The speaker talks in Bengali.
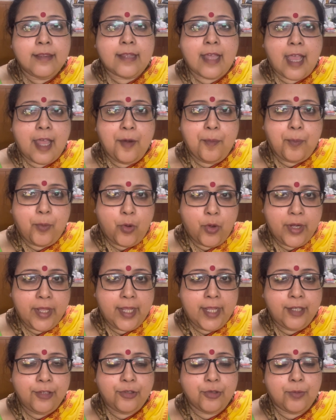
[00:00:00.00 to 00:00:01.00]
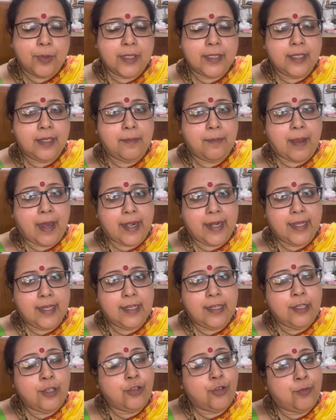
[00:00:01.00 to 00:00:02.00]
তারপরে তোমাদের
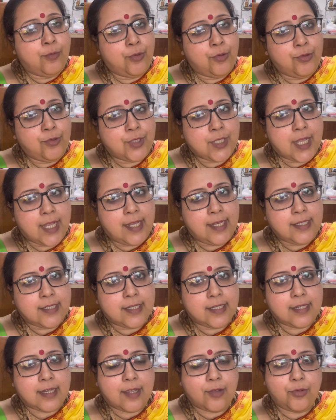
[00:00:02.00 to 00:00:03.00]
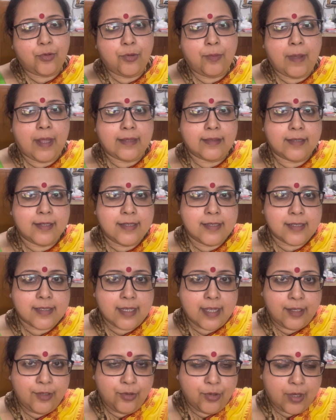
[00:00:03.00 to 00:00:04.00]
বাড়ির নিয়ম অনুযায়ী সেটা কোনো
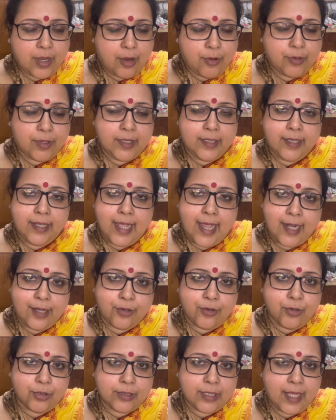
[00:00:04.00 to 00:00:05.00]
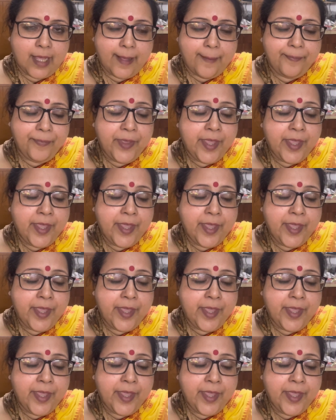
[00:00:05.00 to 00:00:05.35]
মাতৃস্থানীয় কাউকে দেওয়ার কথা